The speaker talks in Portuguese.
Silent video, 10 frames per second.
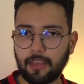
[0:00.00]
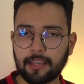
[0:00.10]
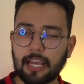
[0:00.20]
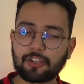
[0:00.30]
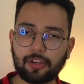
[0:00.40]

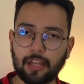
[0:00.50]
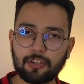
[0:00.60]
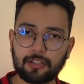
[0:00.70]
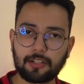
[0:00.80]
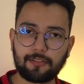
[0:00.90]
que a janela
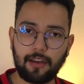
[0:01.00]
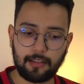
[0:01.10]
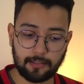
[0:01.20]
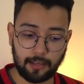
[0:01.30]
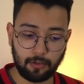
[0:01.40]
de
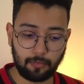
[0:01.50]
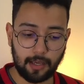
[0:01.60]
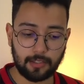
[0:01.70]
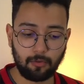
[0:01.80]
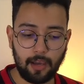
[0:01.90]
transferências aqui no
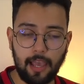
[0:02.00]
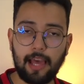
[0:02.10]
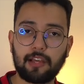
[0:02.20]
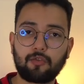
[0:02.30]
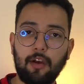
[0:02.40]
Brasil,
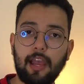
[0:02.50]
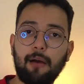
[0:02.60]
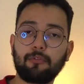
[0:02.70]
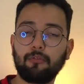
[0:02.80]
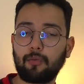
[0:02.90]
ela só
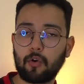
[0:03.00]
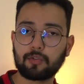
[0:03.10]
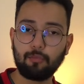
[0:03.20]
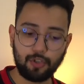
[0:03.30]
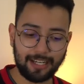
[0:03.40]
reabre no
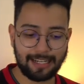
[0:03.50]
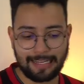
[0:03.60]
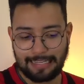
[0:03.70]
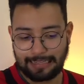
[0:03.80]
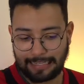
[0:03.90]
próximo dia
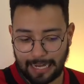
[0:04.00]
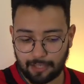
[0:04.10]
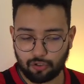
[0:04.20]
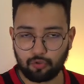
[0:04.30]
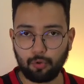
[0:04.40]
3
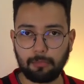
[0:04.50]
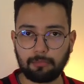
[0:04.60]
de julho.